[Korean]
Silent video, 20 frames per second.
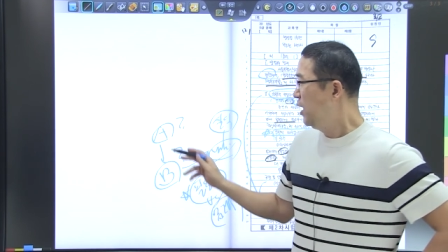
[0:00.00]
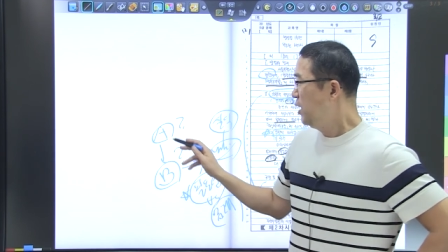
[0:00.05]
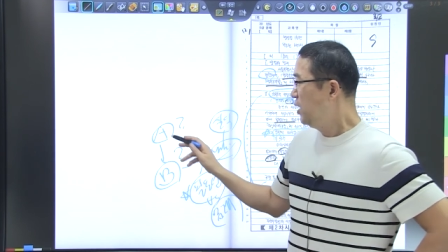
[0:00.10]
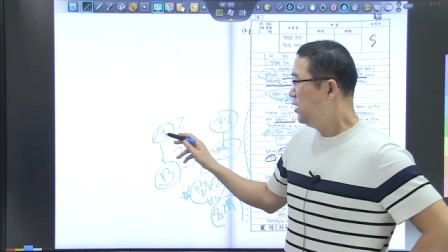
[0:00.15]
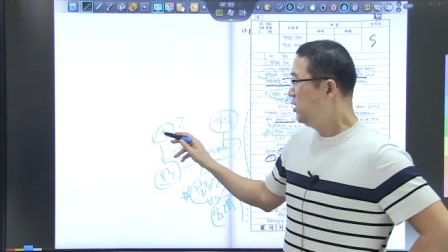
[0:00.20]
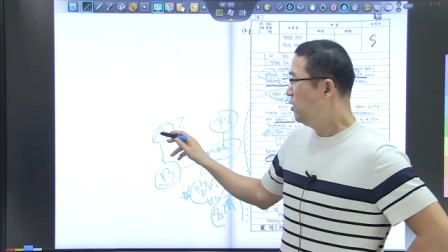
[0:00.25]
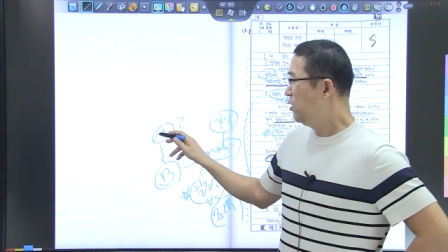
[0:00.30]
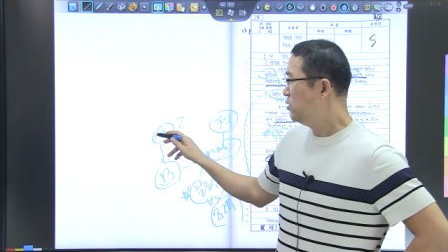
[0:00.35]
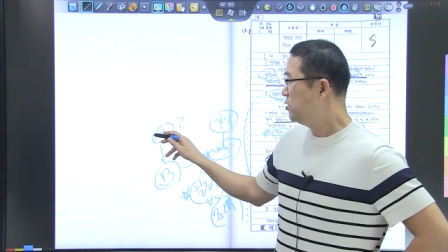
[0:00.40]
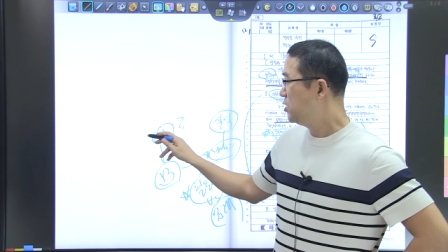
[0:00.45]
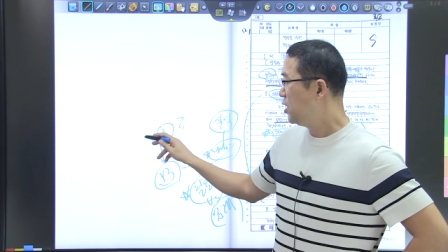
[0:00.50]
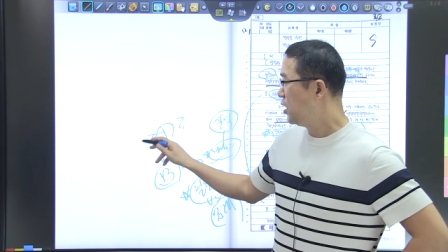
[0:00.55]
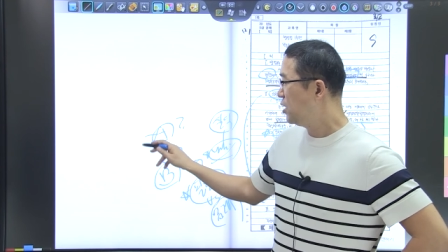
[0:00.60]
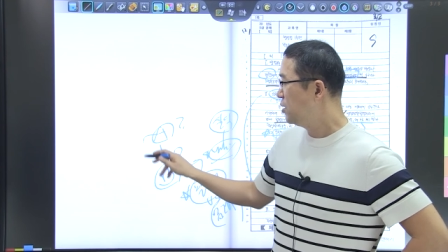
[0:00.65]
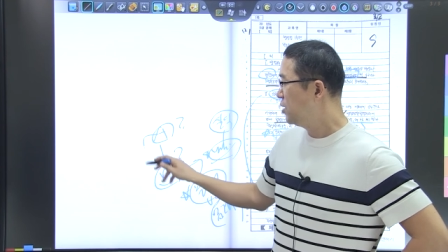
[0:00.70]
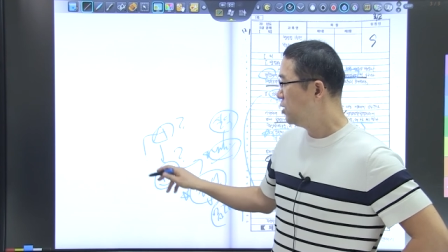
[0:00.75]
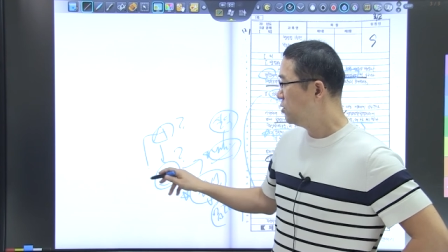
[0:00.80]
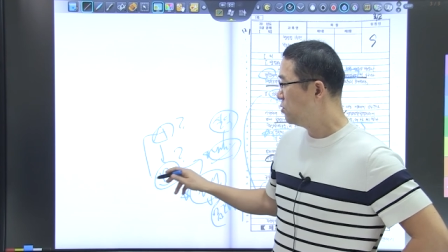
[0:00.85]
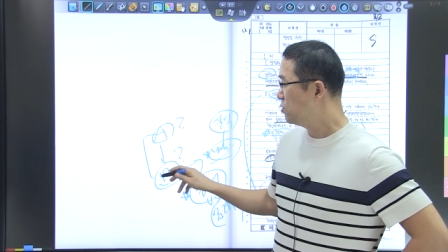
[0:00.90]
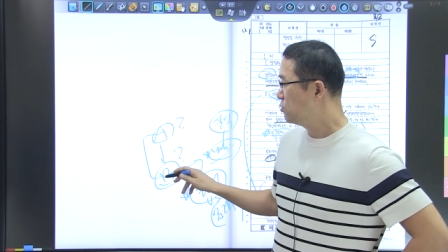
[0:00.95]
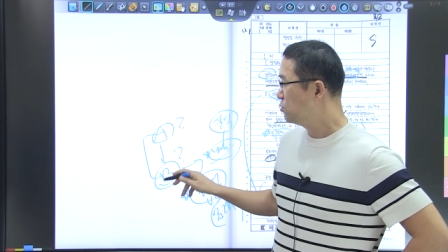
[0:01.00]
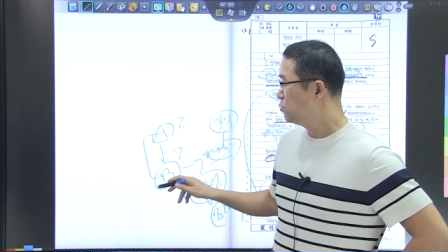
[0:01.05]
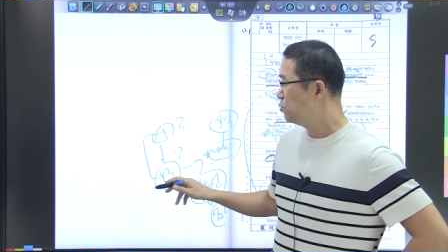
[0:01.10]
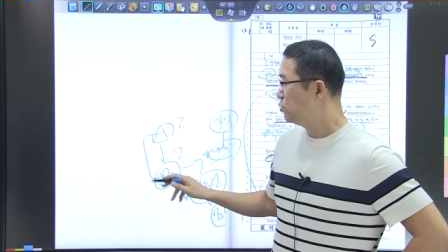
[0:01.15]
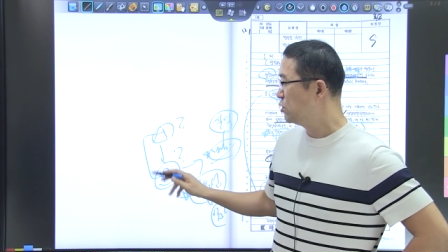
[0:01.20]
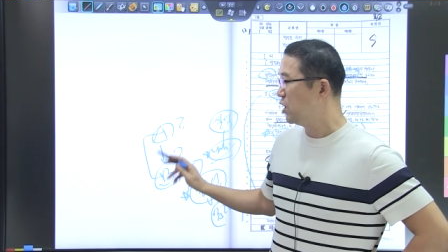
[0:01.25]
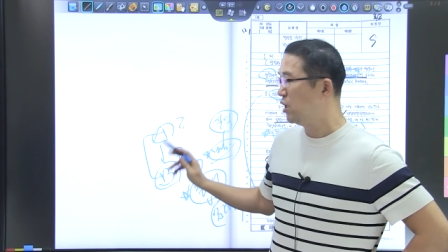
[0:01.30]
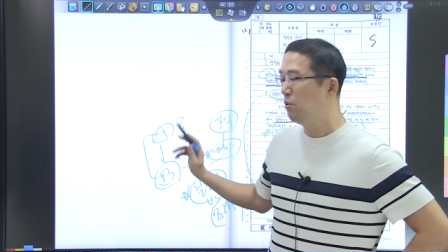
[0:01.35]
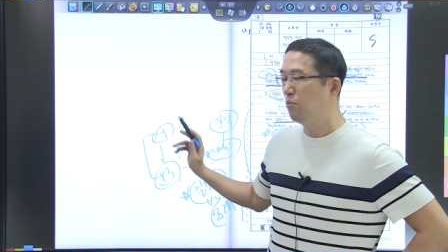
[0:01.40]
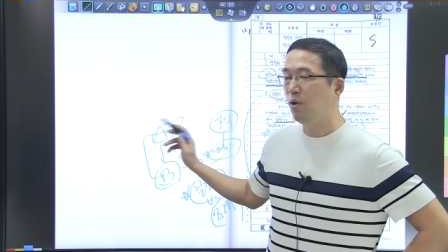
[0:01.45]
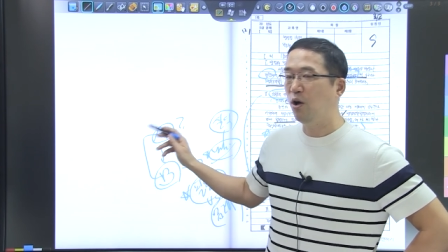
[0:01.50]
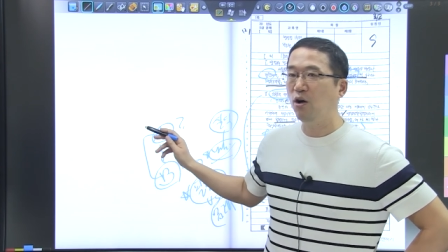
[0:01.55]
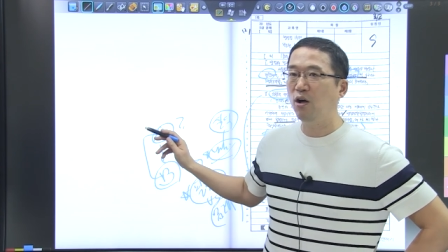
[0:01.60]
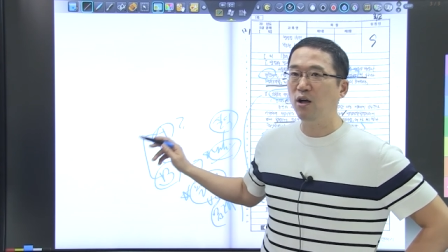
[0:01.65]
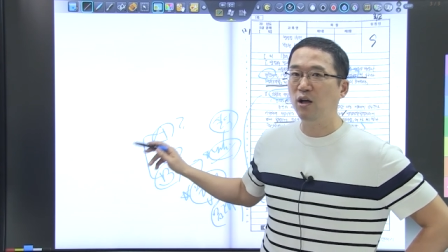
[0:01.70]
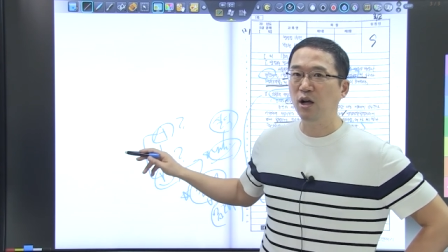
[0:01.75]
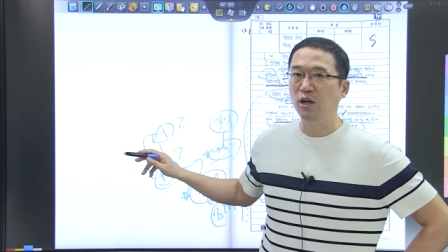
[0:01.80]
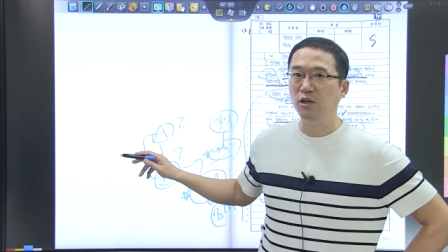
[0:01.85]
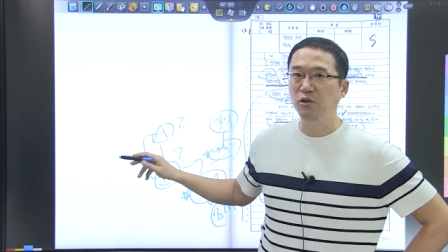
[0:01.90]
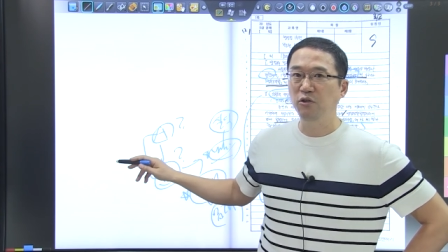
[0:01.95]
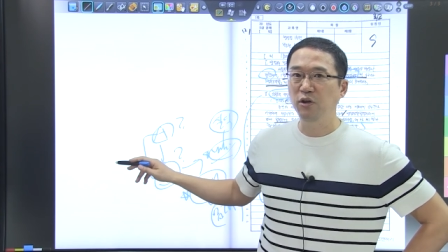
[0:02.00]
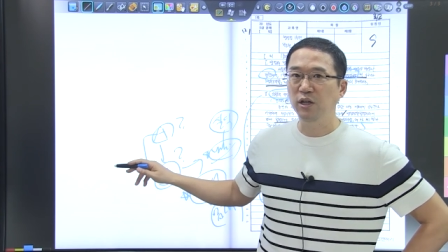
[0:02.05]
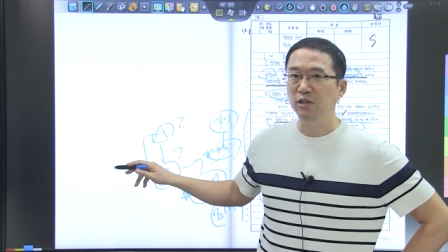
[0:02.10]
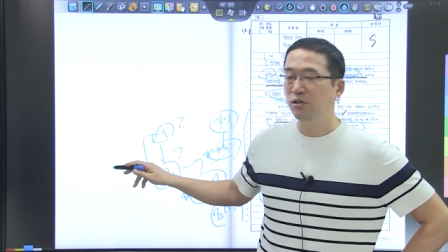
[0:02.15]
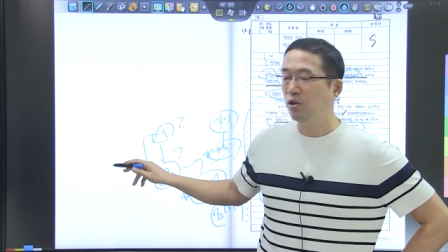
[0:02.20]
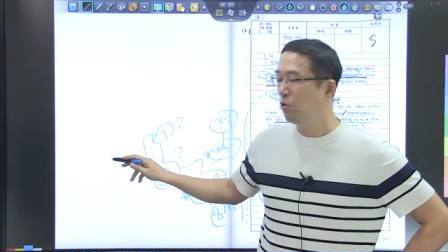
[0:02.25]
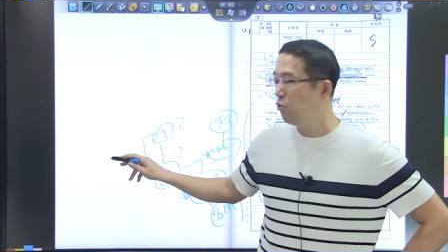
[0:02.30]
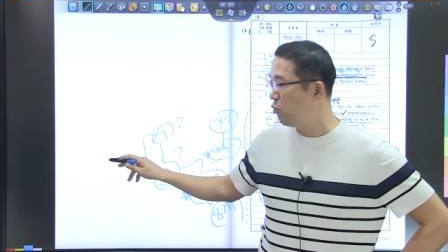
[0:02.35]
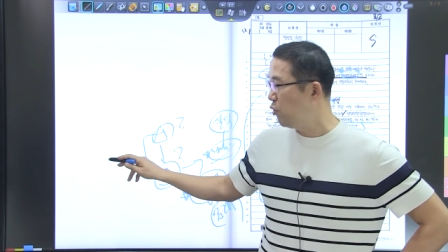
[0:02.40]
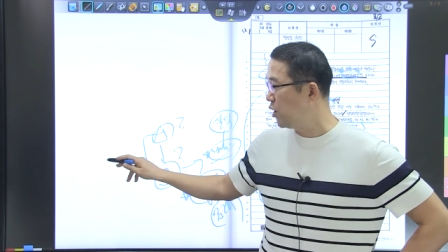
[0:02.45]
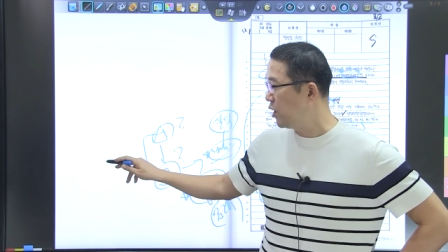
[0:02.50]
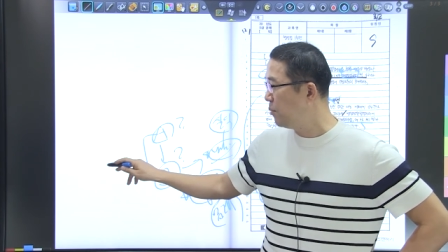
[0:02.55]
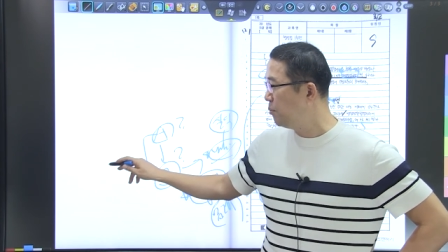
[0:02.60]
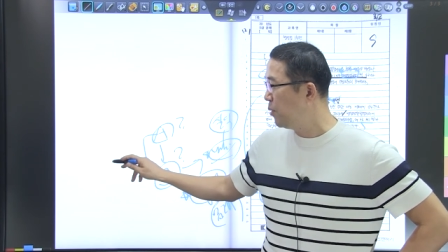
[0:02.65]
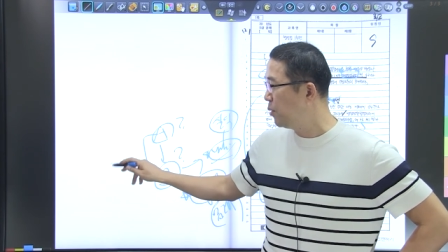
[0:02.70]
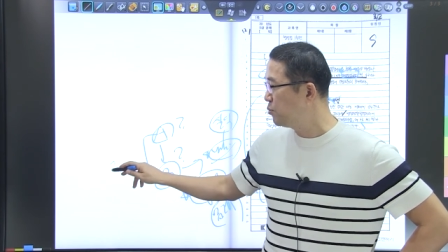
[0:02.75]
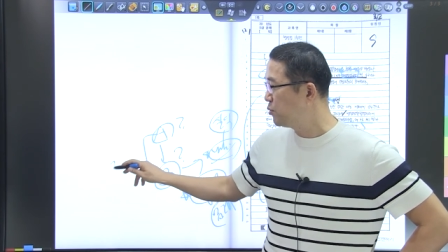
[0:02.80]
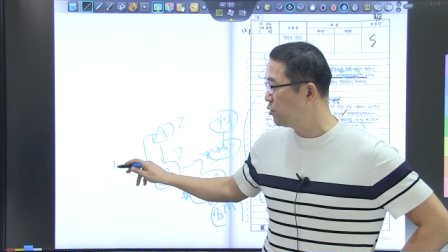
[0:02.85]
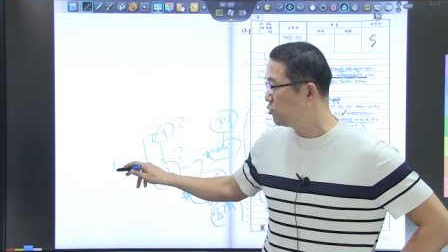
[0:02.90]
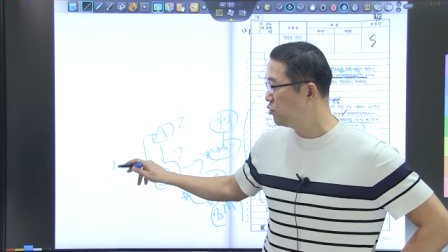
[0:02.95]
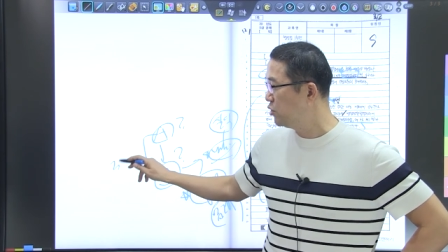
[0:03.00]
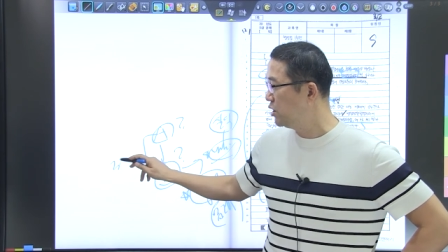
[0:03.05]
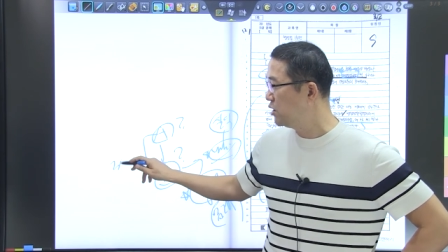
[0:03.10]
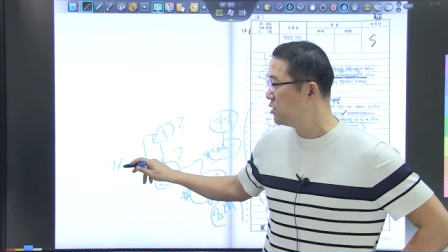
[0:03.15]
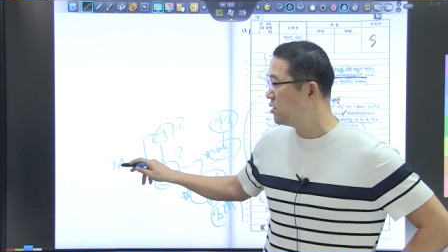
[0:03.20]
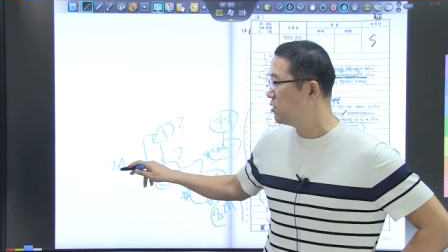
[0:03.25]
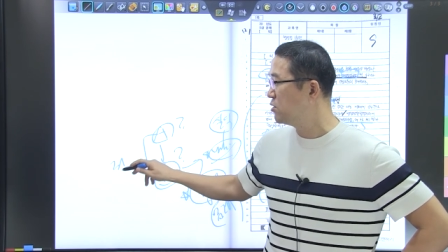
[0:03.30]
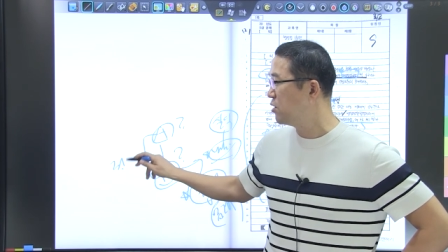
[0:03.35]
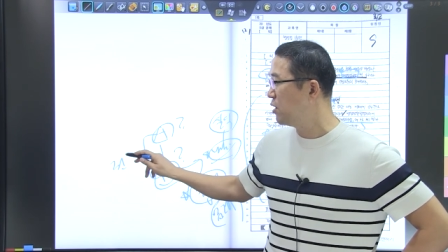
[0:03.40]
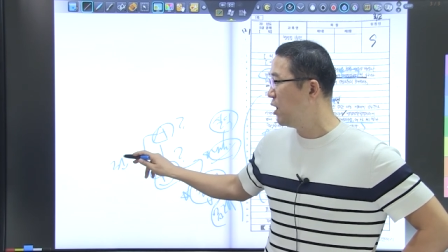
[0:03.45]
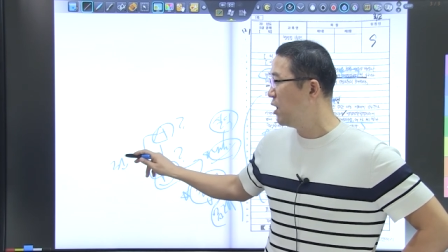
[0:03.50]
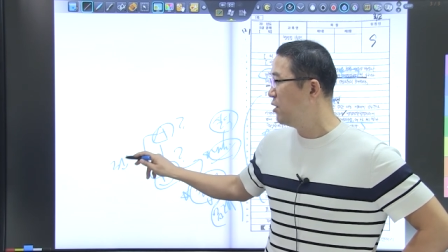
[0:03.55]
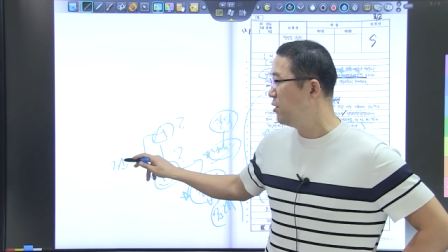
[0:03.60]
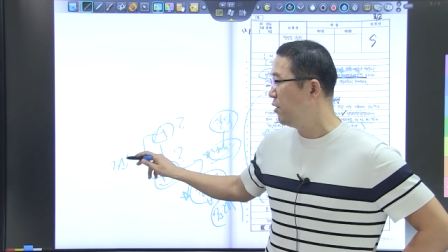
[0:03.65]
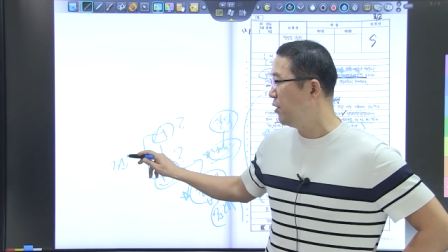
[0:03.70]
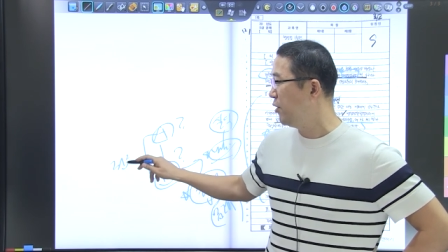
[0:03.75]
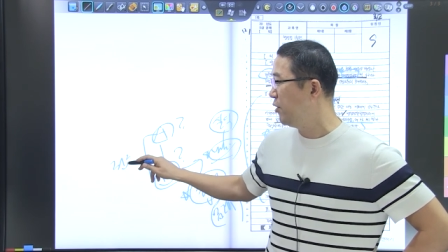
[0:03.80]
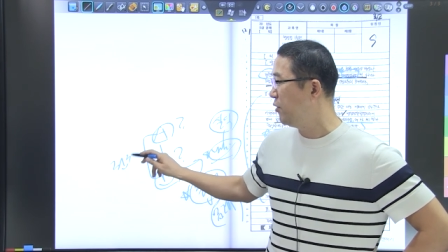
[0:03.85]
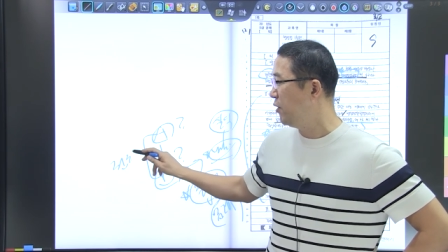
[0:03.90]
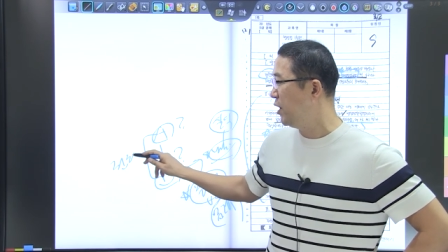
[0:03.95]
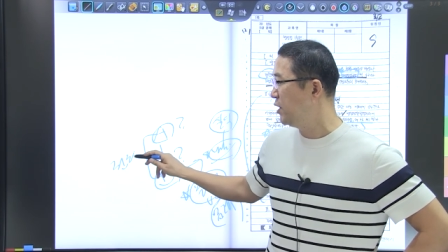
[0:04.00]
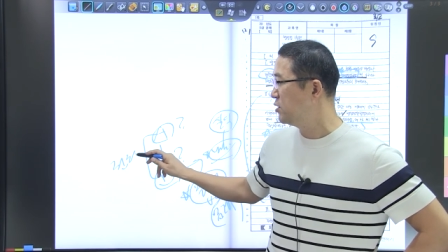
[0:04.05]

이런 책임 기소 주체를 명확하기 위해서 권한 법정주의를 설정한 거예요.